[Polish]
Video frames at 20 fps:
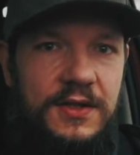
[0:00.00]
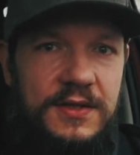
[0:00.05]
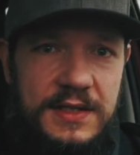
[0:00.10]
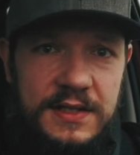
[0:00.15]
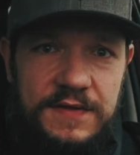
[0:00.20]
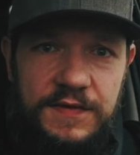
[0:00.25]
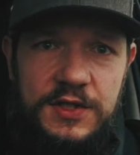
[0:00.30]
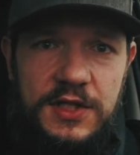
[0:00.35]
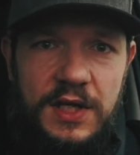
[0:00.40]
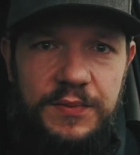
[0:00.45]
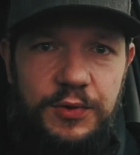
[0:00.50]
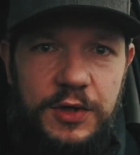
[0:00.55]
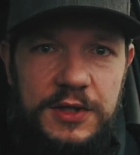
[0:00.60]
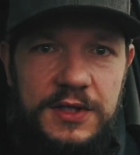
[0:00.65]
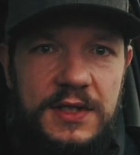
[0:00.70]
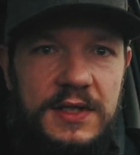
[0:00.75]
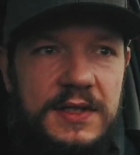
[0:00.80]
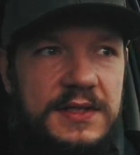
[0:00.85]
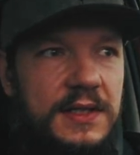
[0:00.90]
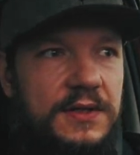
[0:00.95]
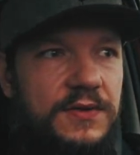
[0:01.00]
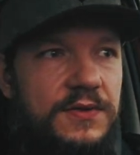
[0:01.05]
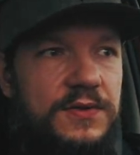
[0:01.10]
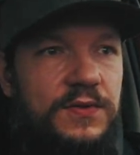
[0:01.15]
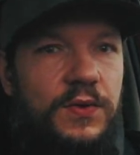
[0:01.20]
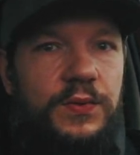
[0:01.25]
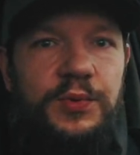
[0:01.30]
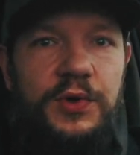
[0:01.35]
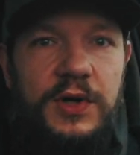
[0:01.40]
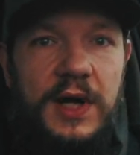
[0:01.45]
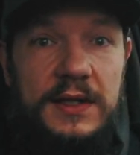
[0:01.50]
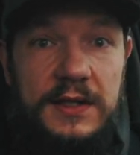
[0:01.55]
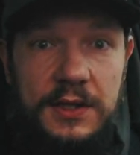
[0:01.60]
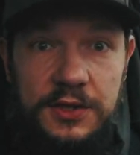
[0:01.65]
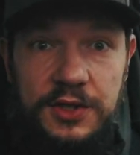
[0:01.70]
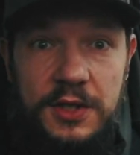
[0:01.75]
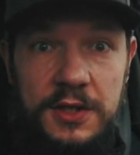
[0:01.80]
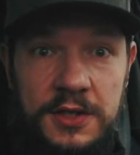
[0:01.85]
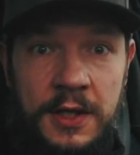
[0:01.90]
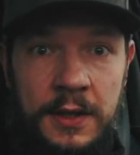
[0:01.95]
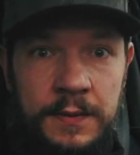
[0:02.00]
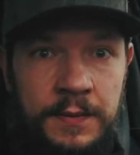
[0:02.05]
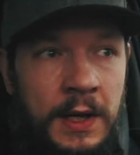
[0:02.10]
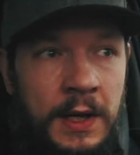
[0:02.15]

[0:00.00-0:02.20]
to zazwyczaj płacili za tą złą poradę życie.